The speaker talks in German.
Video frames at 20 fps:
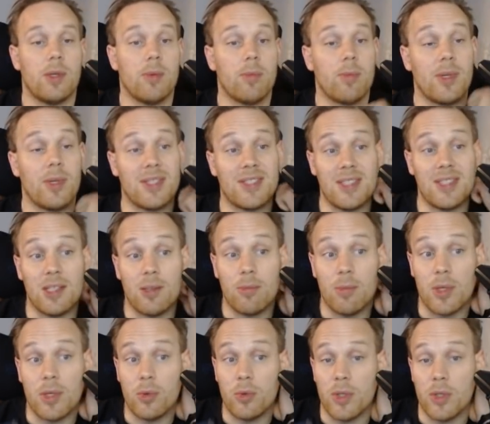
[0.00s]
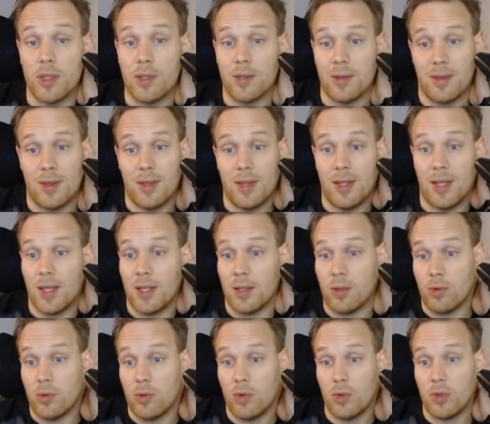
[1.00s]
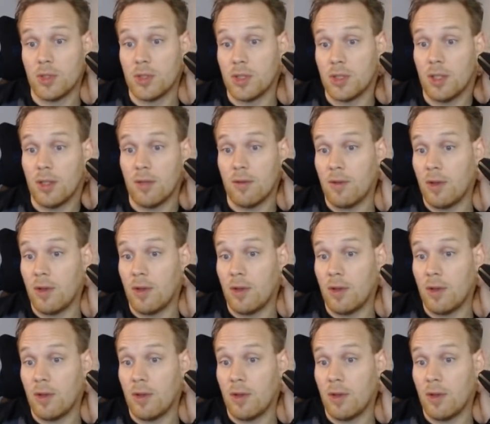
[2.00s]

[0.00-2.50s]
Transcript: platzieren bei 193,